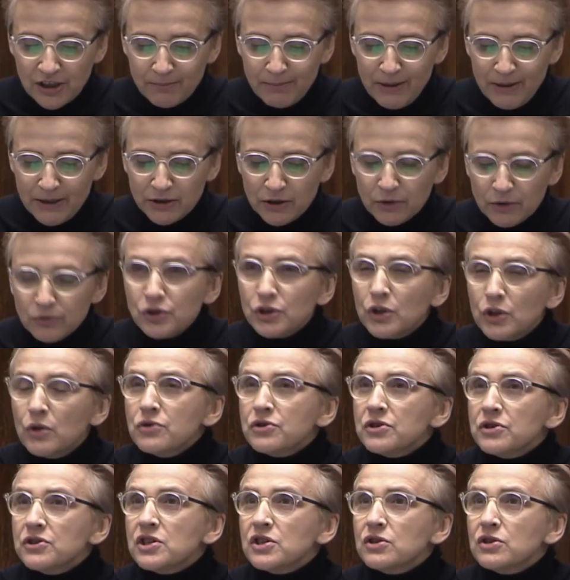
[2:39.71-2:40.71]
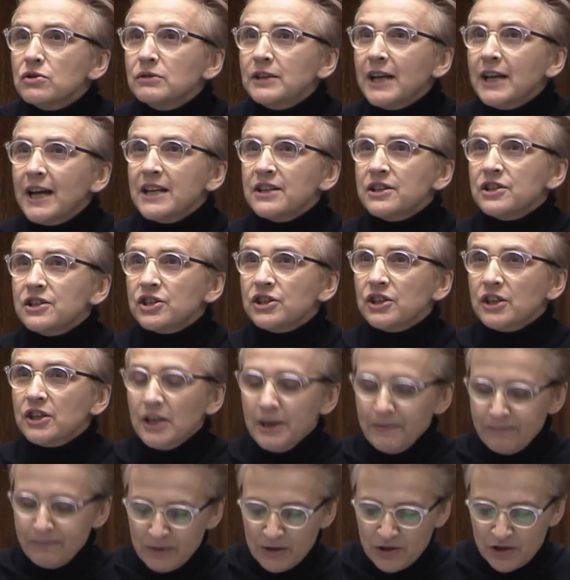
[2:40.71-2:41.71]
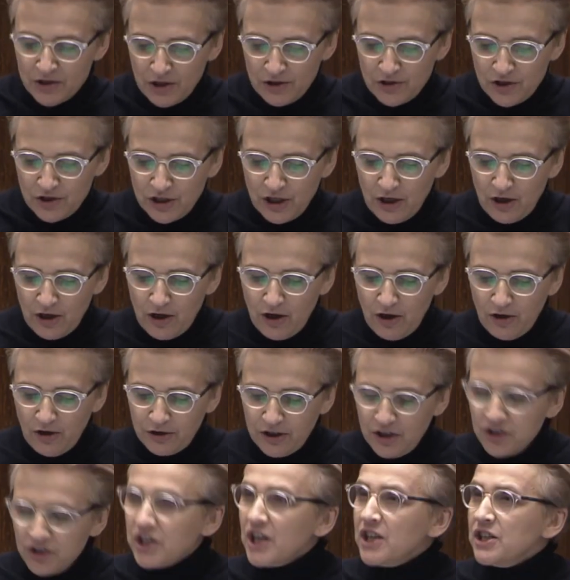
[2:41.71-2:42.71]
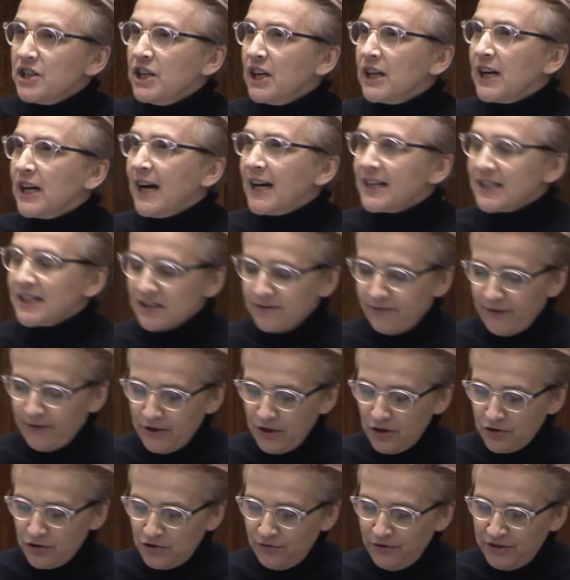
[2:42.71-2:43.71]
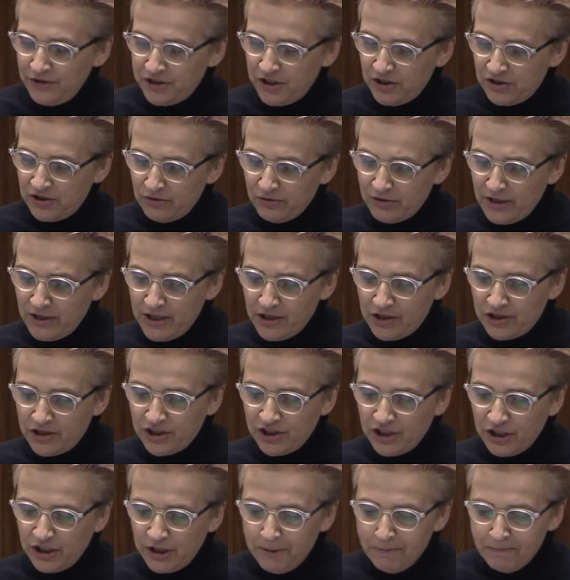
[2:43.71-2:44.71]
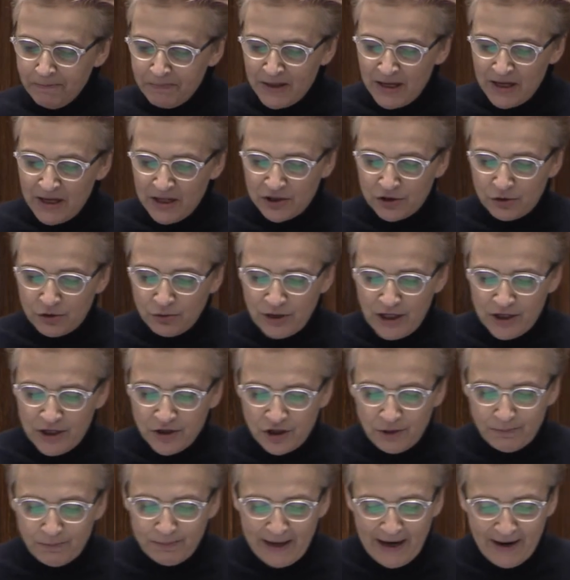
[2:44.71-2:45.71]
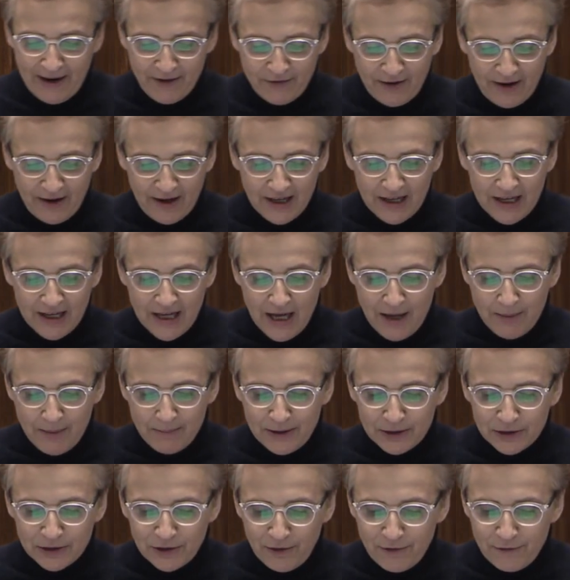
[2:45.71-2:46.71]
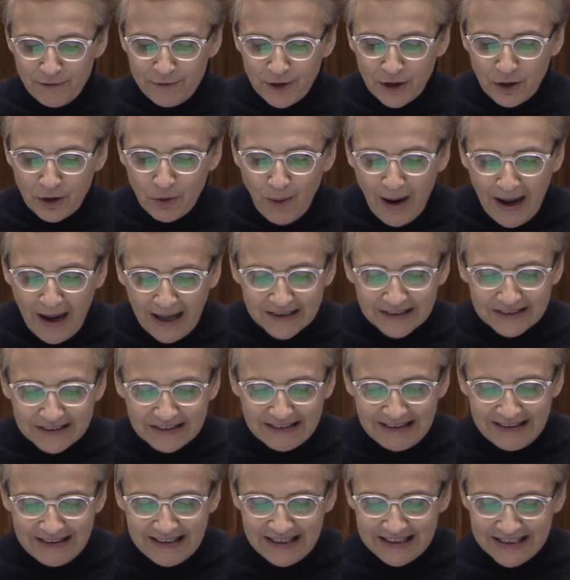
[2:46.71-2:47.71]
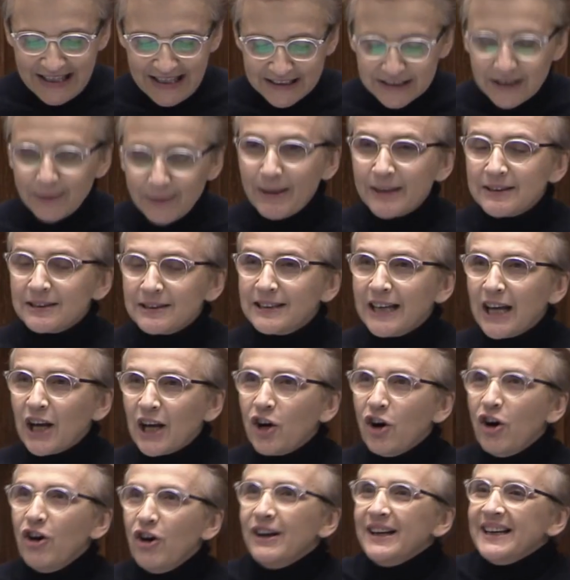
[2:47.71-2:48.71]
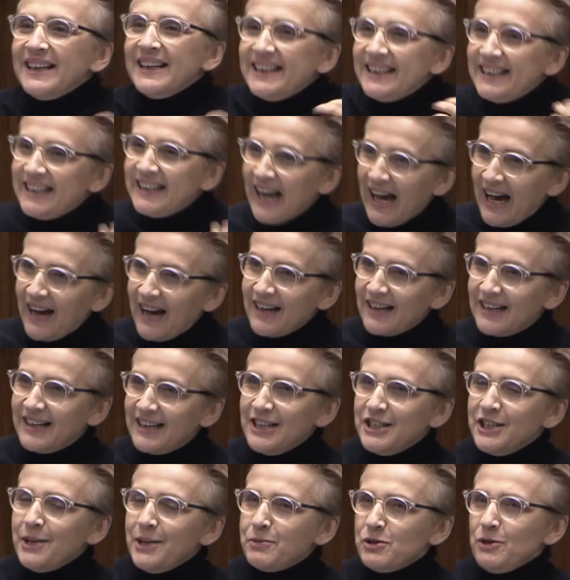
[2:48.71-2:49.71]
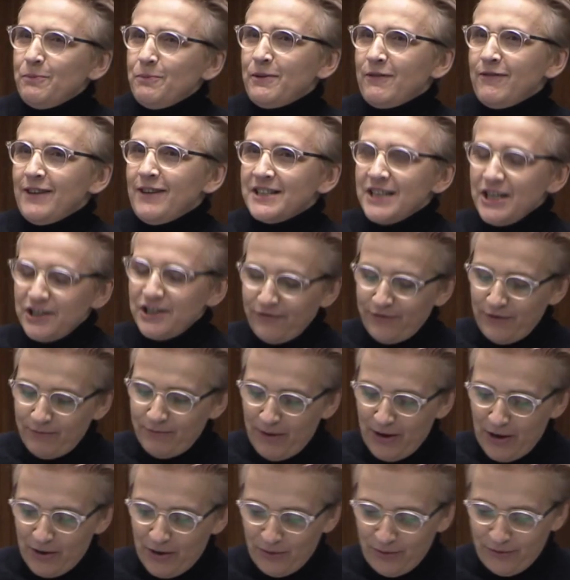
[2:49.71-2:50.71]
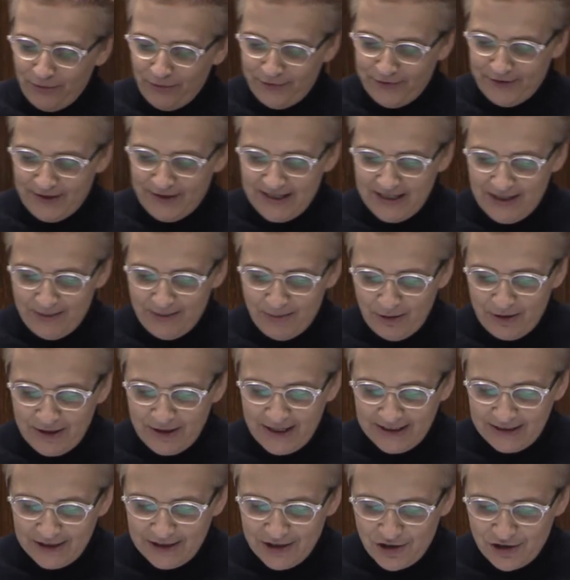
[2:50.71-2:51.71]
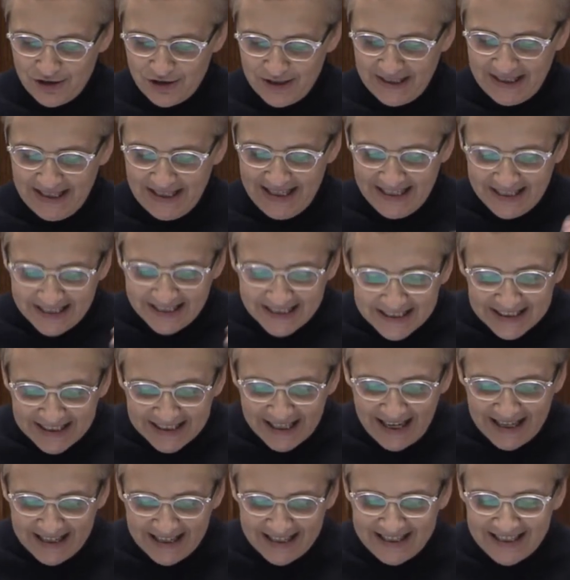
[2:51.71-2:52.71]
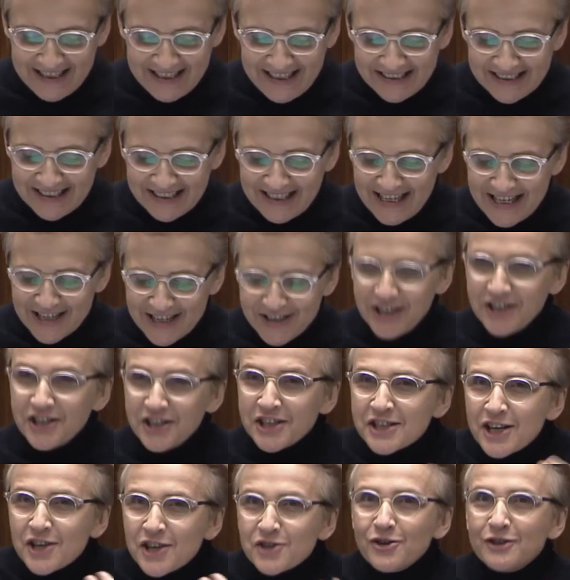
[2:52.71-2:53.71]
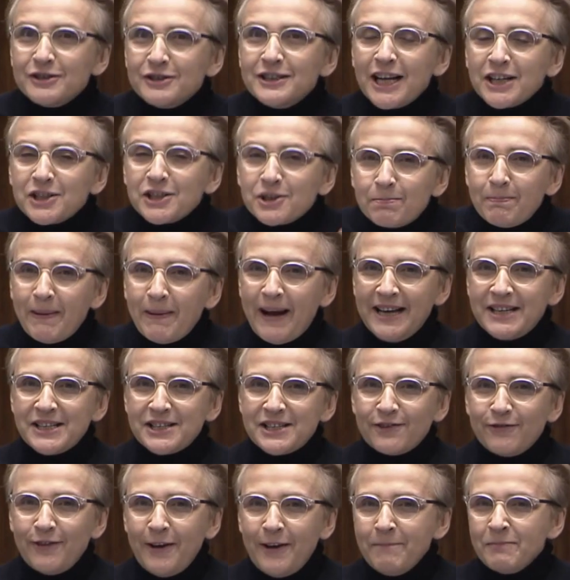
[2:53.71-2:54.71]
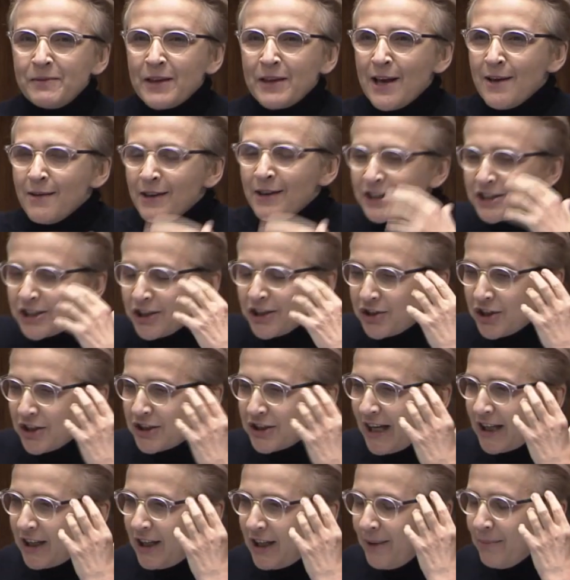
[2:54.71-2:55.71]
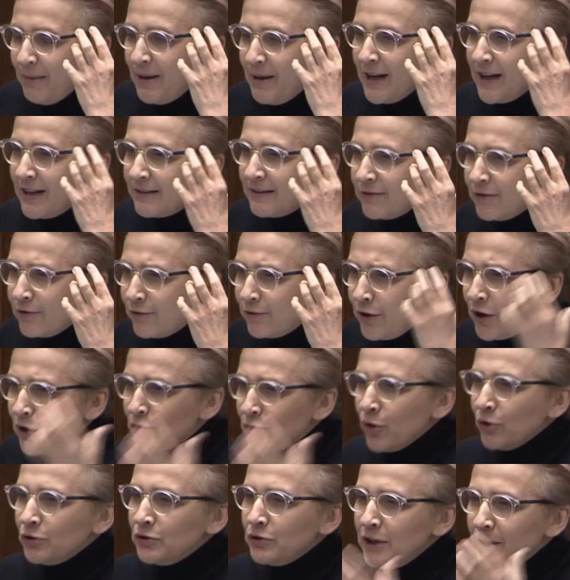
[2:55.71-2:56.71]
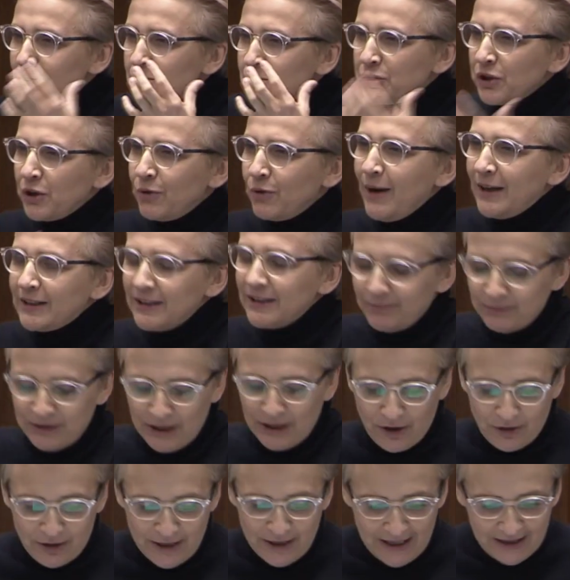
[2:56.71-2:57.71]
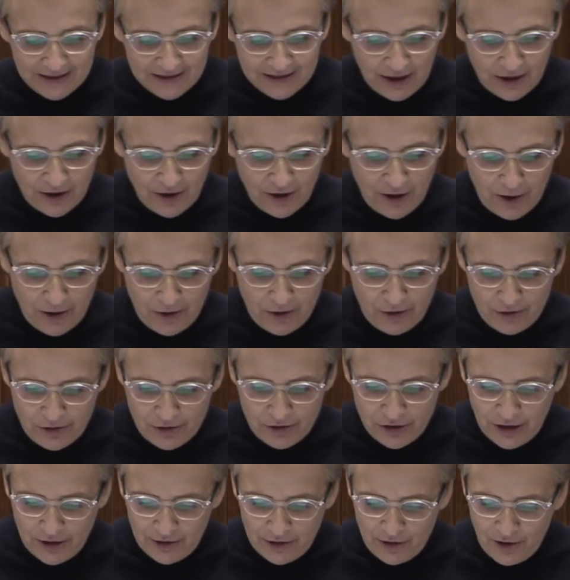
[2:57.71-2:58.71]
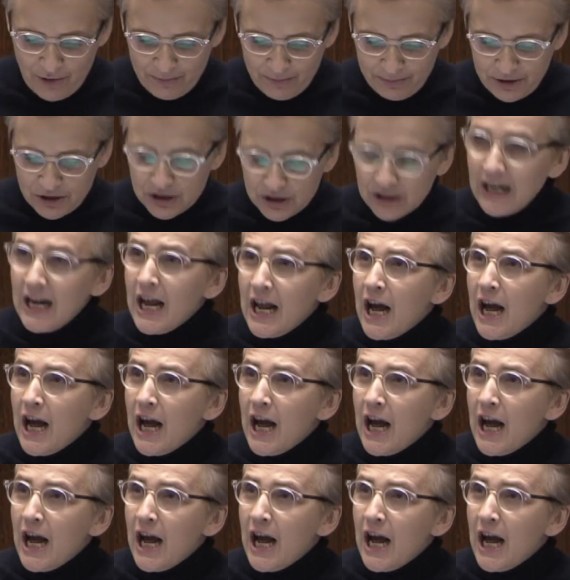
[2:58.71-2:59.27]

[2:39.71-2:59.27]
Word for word: Będą się uczyć studenci socjologii, dziennikarstwa i oczywiście studenci studenci prawa. Będą wykłady na temat tego, jak nie przeprowadzać wyborów e, demokratycznych, jak generalnie nie zarządzać państwem. Jesteście takim wierutnym przykładem tego, jak tego e, nie robić.